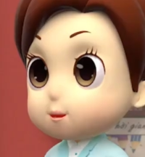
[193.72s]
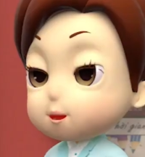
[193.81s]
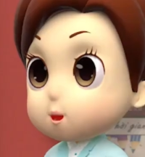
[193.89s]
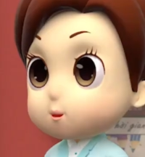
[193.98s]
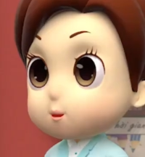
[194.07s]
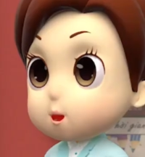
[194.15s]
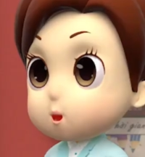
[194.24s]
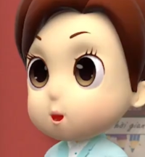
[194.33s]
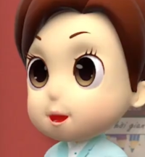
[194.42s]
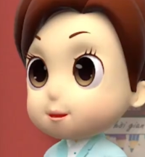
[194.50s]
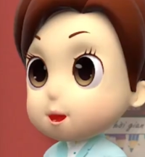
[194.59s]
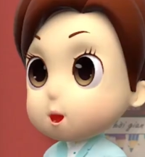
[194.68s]
Vậy thì bây
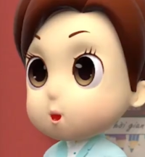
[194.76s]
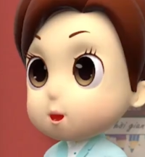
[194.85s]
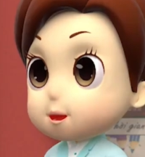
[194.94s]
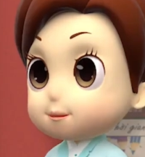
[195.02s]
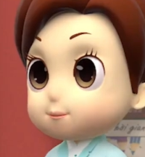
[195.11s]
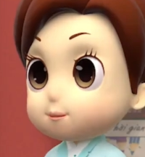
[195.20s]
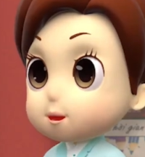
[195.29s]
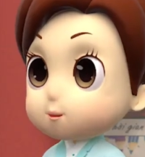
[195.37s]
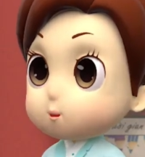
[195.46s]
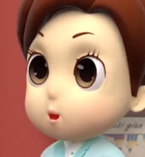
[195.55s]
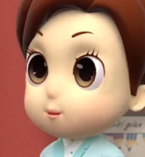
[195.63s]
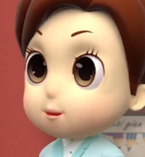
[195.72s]
giờ chúng ta
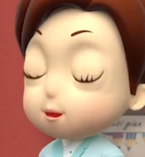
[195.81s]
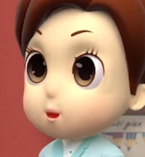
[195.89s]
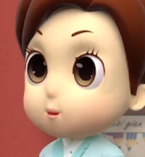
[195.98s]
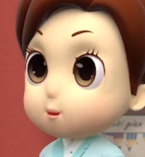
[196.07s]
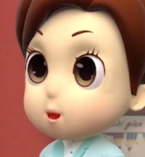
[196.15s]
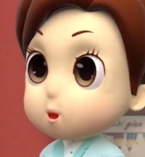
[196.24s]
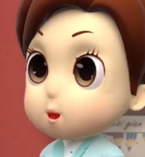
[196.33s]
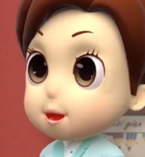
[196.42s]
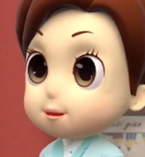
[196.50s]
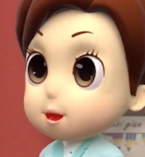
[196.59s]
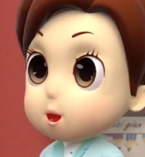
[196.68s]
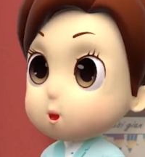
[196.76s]
hãy cùng làm bài tập
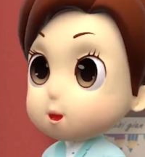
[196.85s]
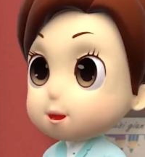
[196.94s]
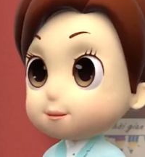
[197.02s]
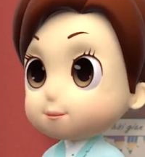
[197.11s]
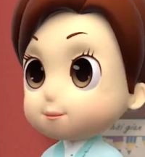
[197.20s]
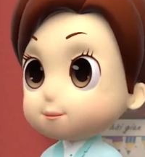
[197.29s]
sau đây nhé.